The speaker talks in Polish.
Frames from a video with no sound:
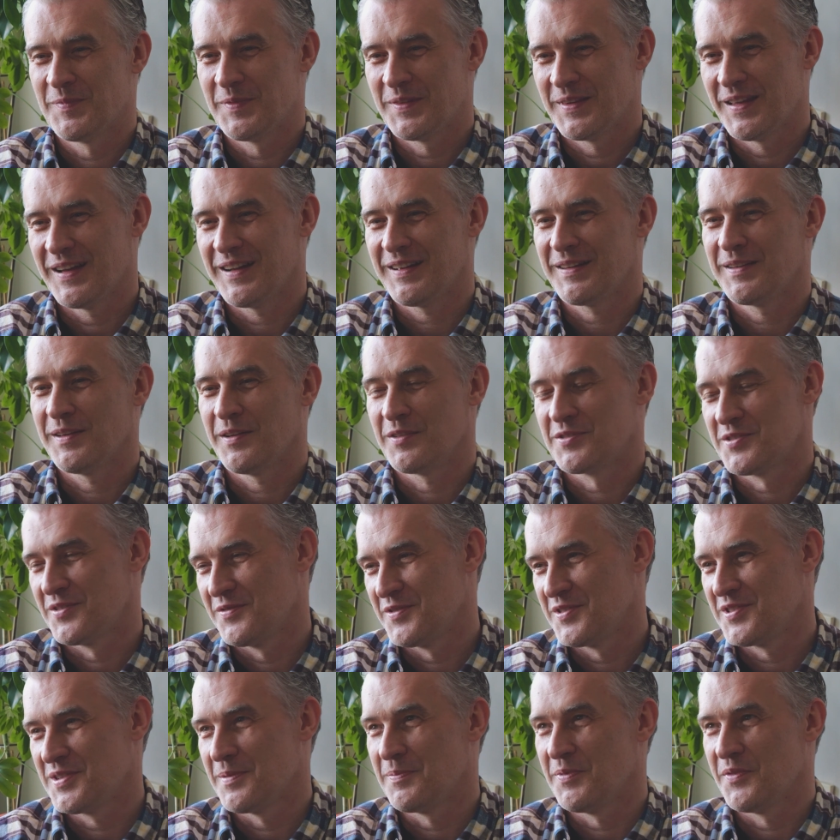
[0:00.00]
tak, ja
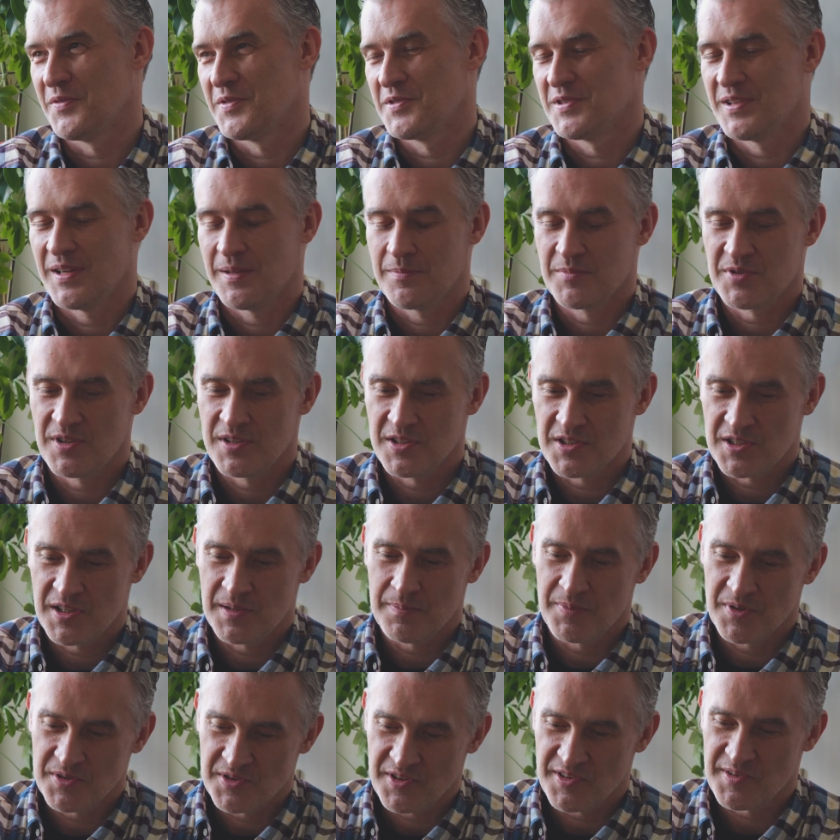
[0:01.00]
oczywiście powiedziałem, że
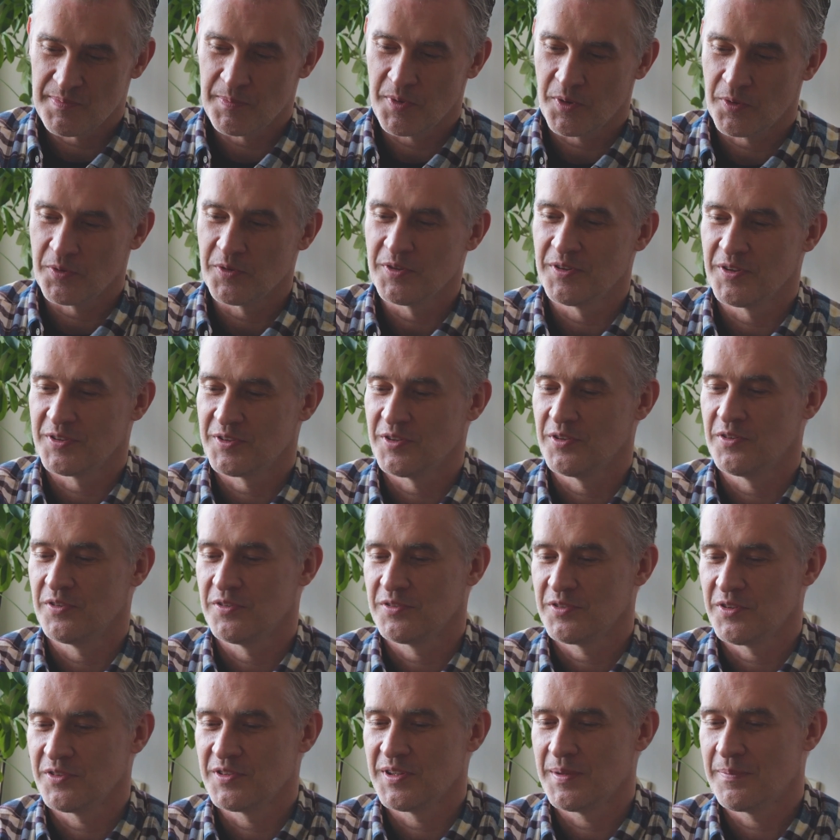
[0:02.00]
jeżeli będzie spokój, no
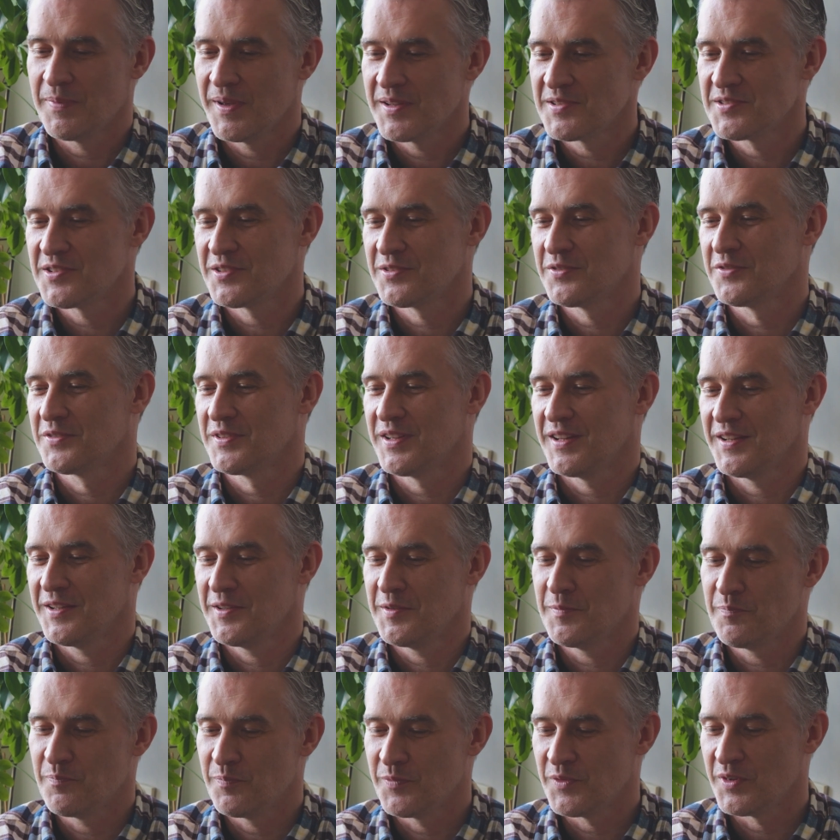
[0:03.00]
to, to nie będzie
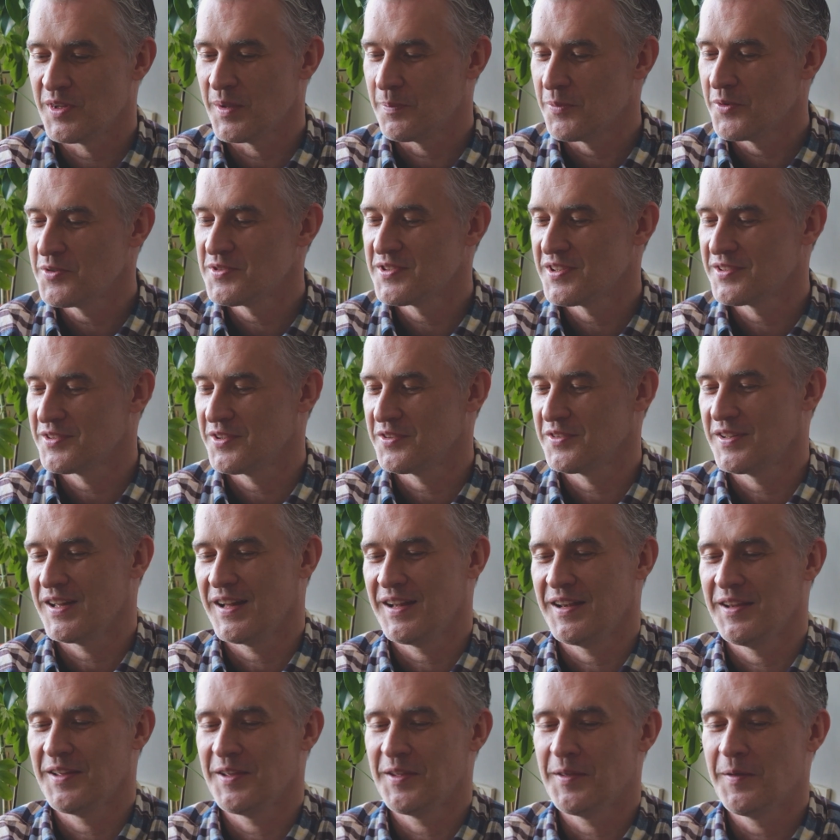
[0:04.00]
tutaj, nie pójdzie to
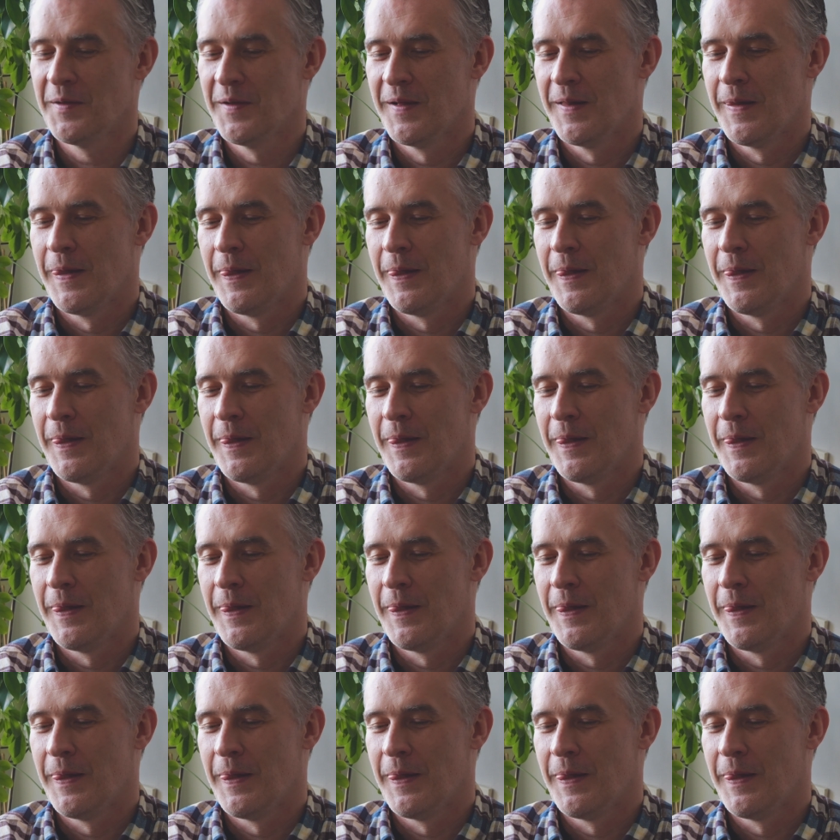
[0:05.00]
dalej.